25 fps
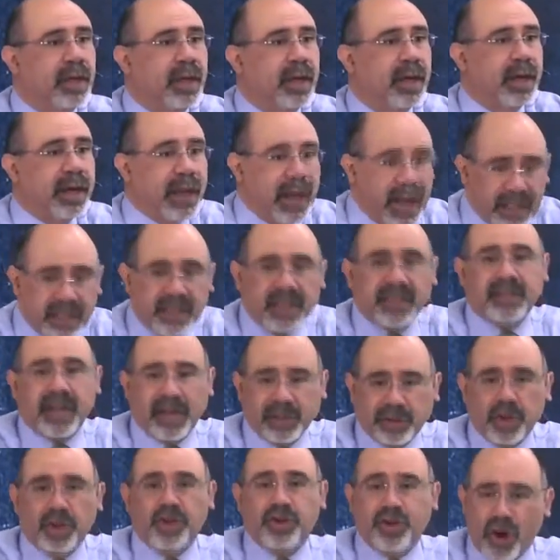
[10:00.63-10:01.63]
Gracias al
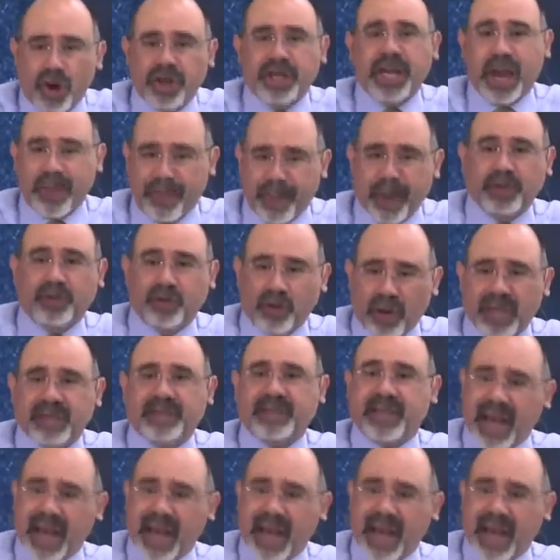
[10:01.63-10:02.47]
Señor que hay personas que